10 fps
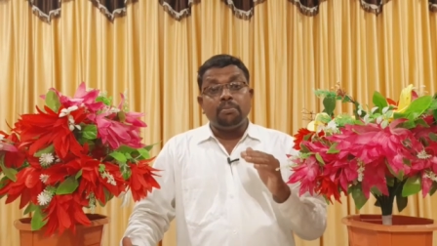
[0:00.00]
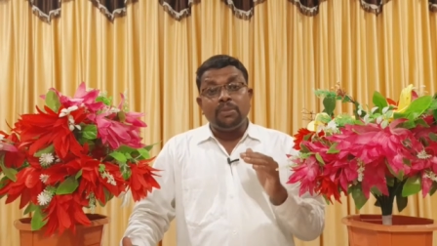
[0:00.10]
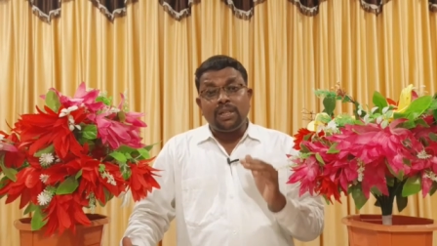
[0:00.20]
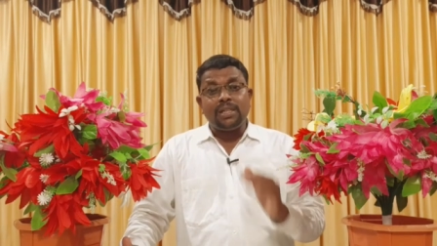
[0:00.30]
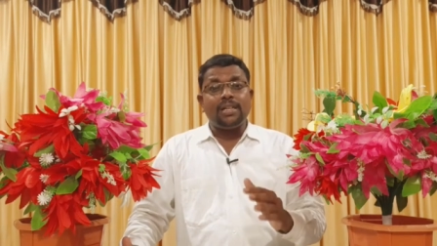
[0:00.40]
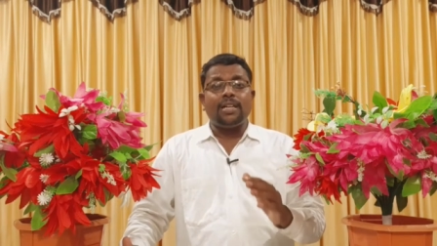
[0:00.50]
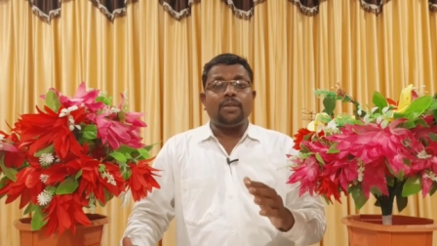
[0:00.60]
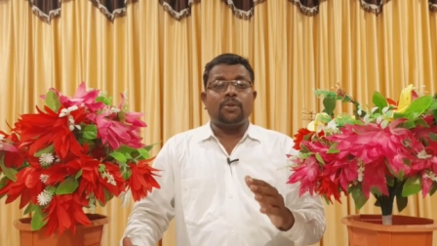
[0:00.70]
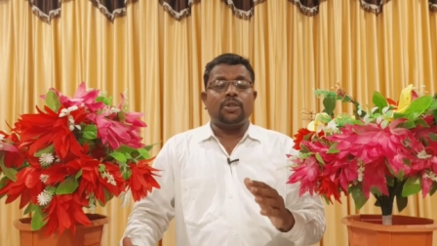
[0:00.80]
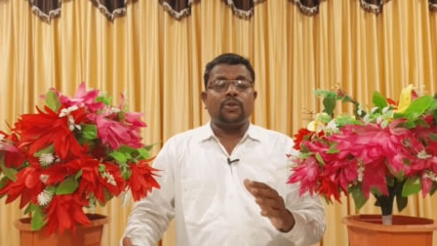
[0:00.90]

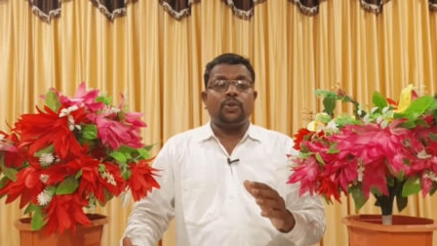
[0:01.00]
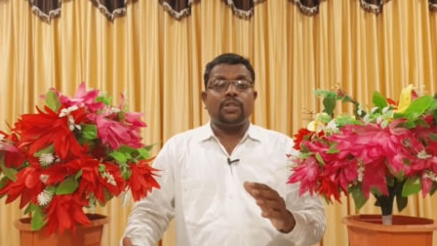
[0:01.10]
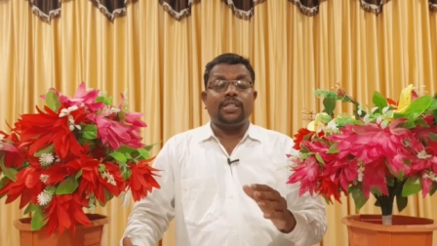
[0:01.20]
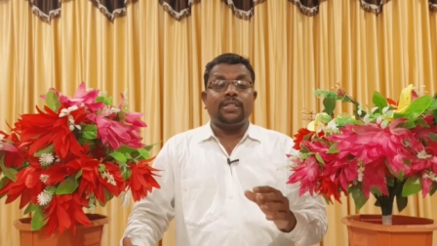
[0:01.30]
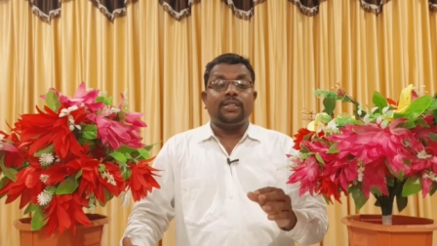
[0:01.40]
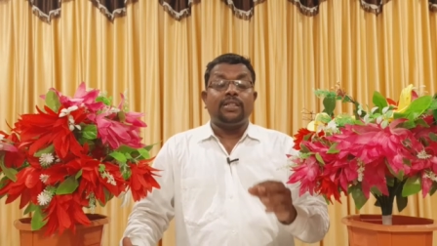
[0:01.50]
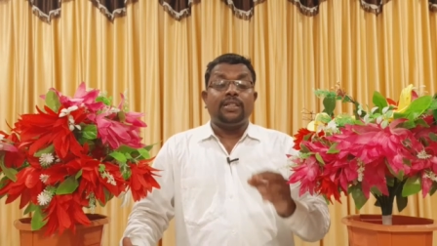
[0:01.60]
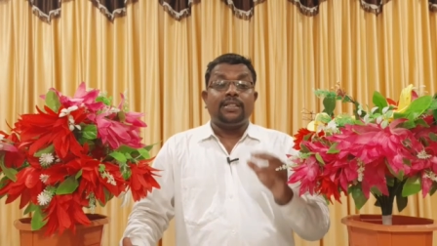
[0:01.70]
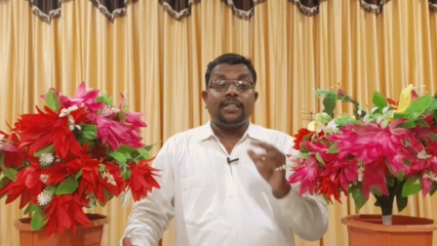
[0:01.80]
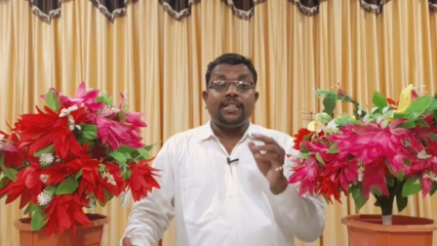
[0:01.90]
மிருகங்கள் முதற்கொண்டு
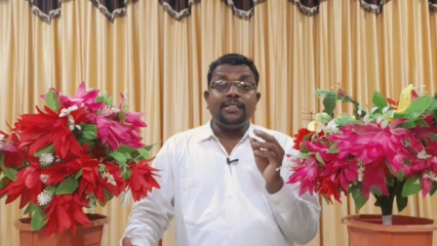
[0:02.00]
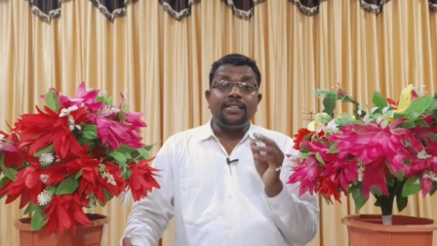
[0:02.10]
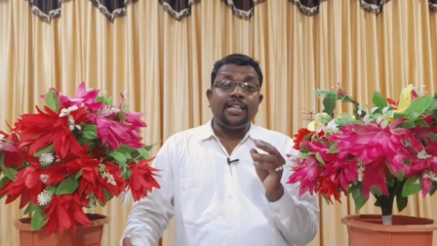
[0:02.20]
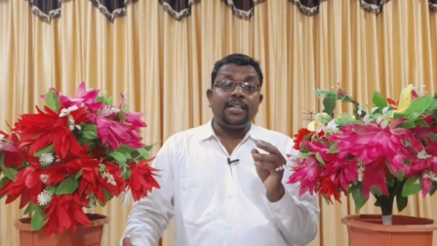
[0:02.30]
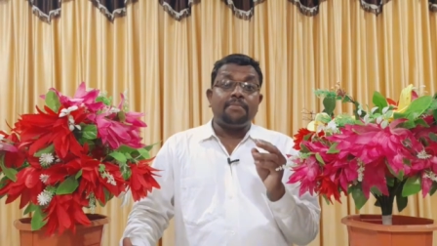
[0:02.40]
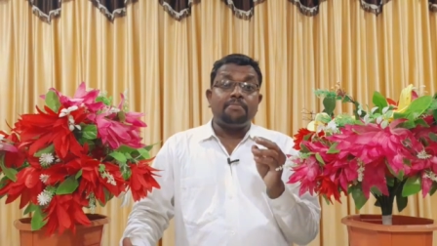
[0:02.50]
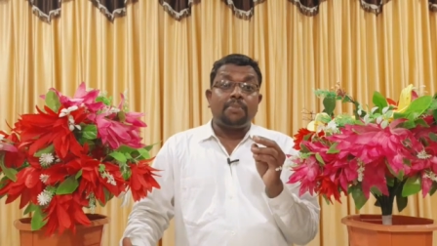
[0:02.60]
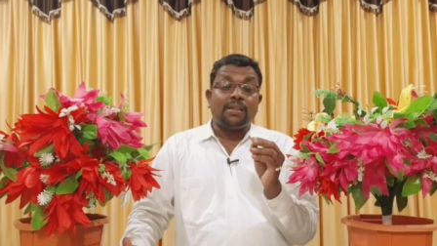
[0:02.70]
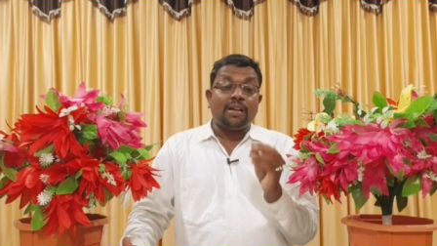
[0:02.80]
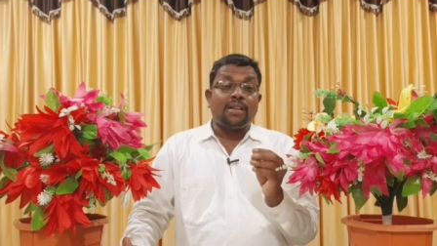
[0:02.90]
எந்த
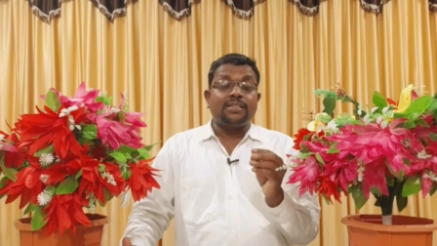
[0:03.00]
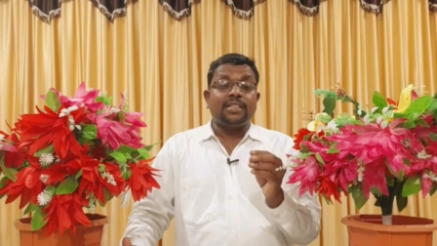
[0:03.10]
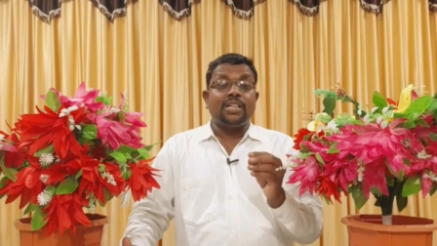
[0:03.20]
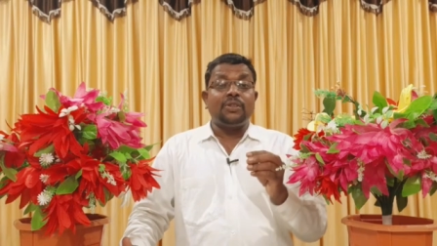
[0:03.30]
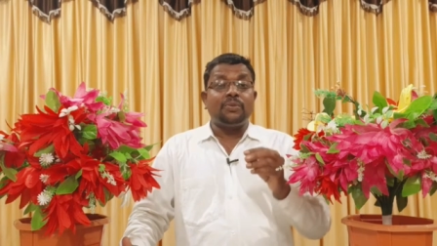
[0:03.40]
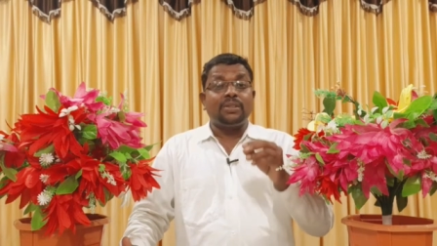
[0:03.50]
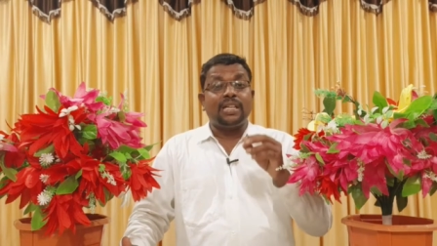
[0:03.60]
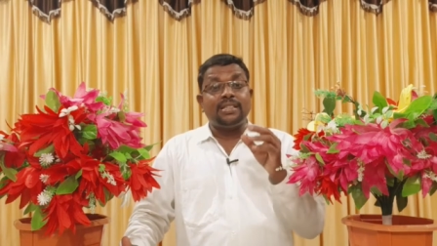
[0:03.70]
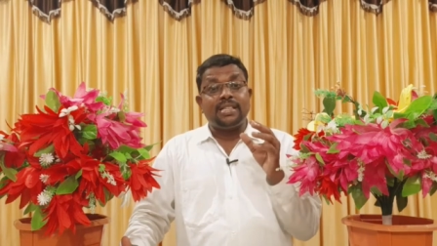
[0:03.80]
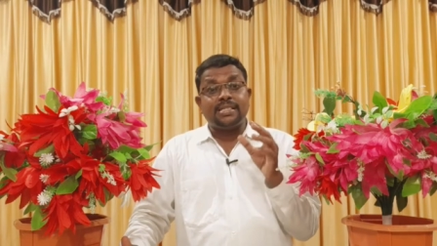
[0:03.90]
பதார்த்தங்களையும்
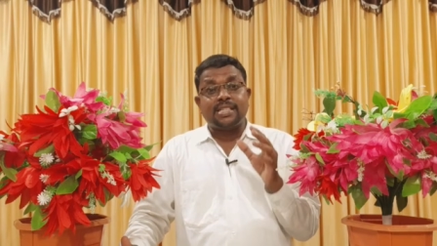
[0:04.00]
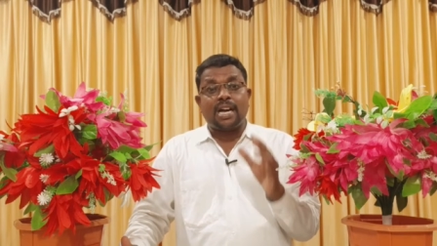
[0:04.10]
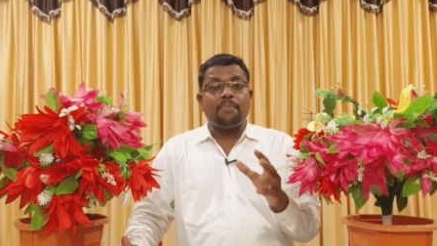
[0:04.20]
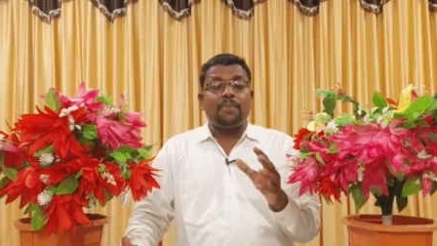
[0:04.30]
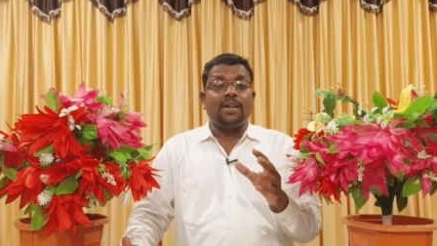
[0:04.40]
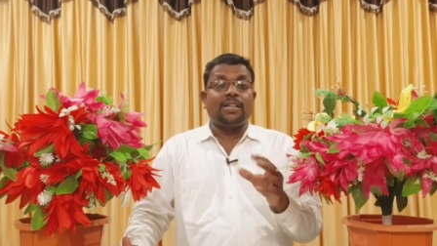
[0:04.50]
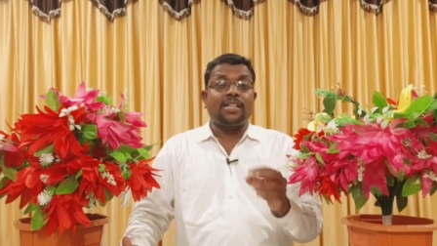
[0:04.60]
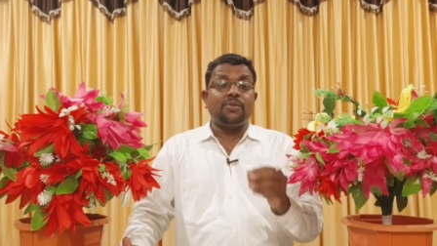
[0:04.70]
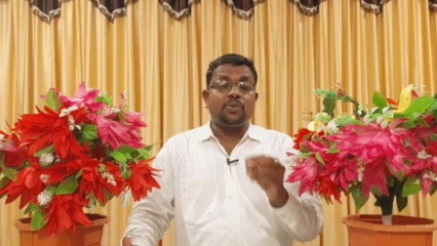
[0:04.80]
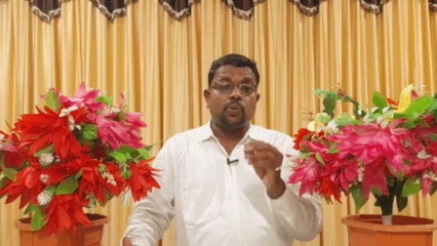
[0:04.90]
எந்த
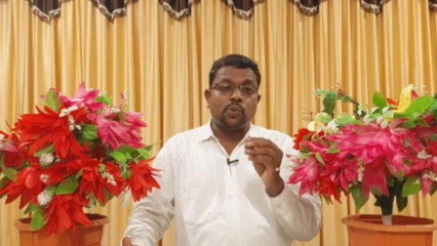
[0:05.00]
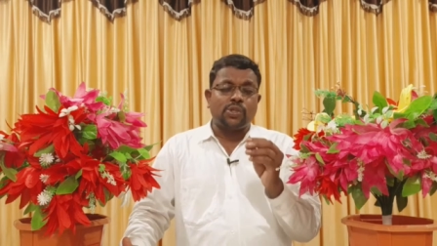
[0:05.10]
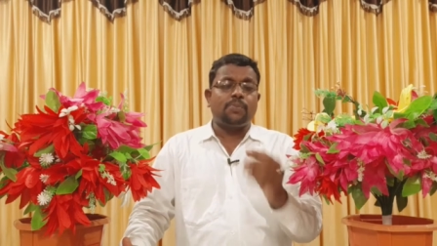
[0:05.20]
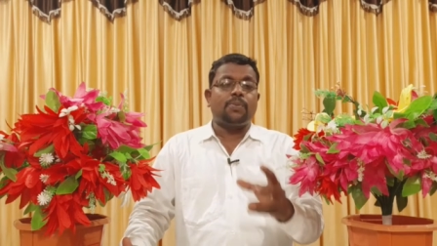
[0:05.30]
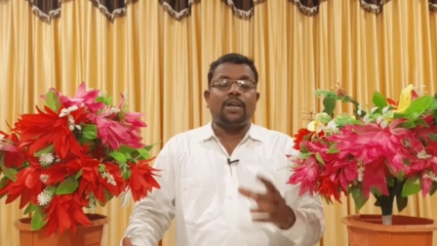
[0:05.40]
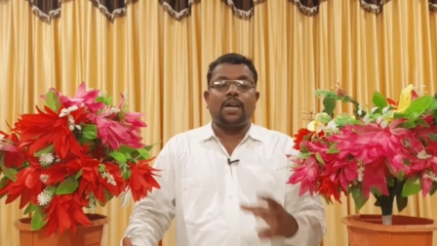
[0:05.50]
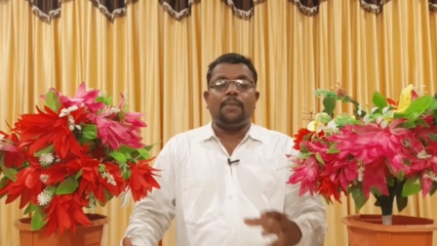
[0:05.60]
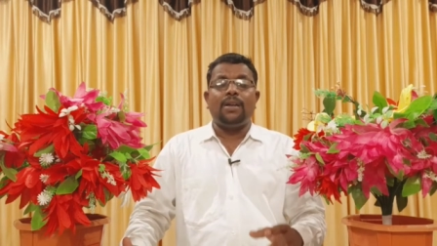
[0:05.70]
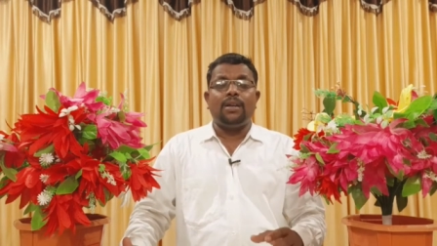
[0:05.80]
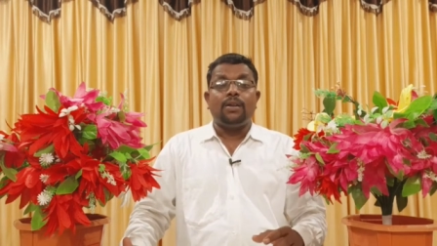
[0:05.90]
சாப்பாட்டையும் ருசி
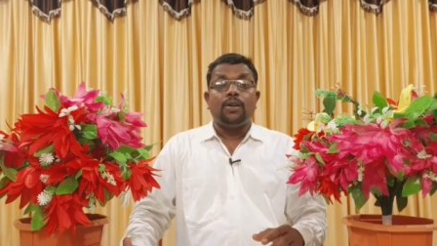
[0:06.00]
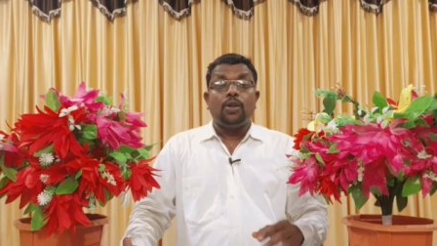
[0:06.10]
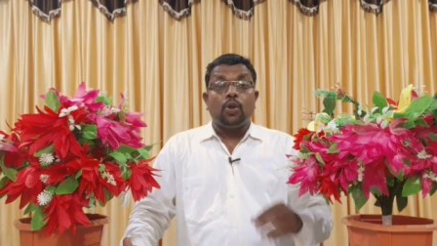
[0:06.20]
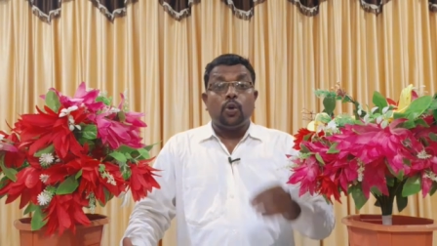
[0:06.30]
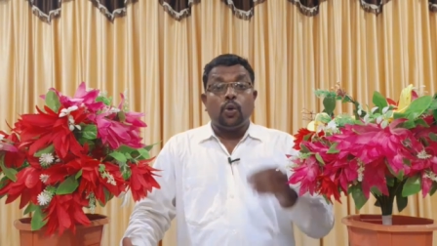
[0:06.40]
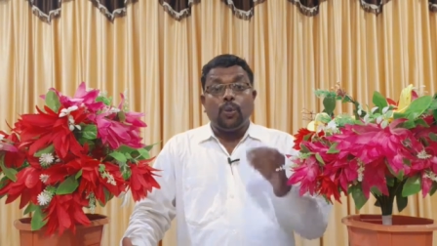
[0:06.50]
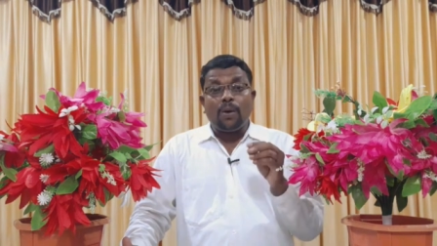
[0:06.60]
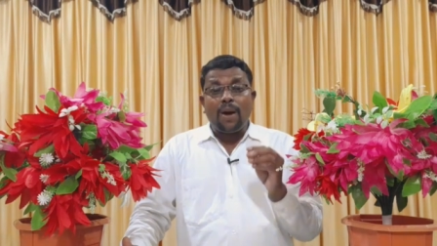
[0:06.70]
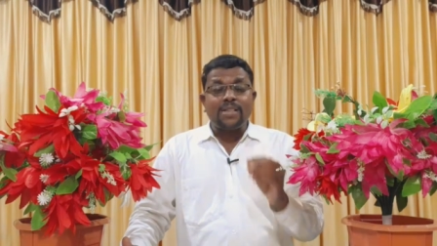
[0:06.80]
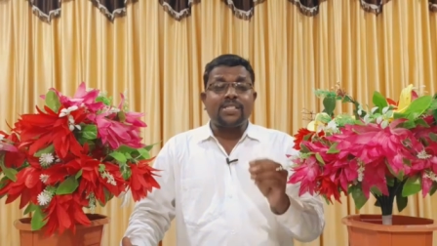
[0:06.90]
பாராமல்
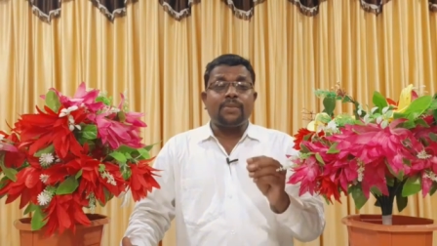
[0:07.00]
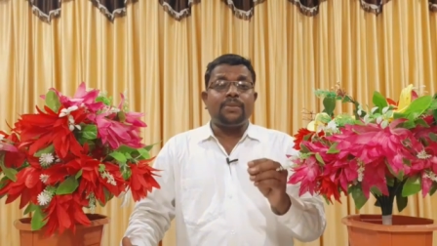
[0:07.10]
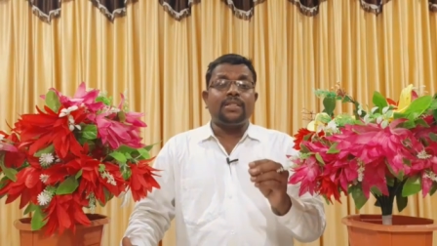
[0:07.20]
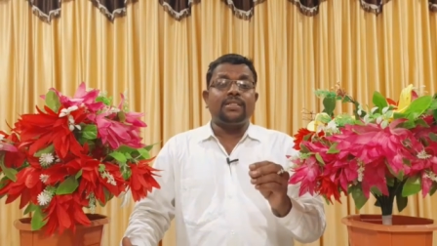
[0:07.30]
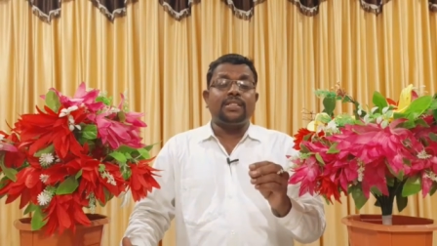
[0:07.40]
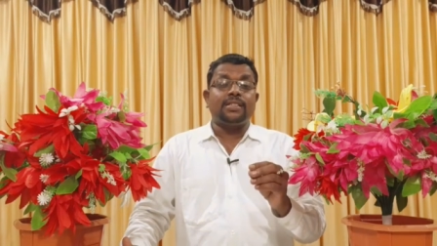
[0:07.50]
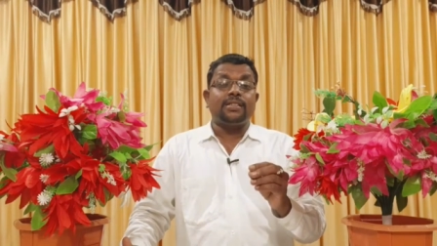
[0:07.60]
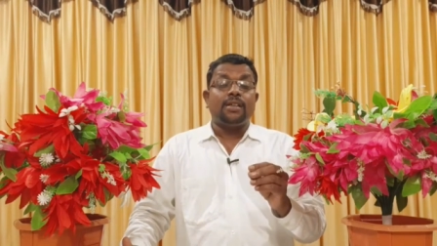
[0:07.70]
உபவாசம் இருந்து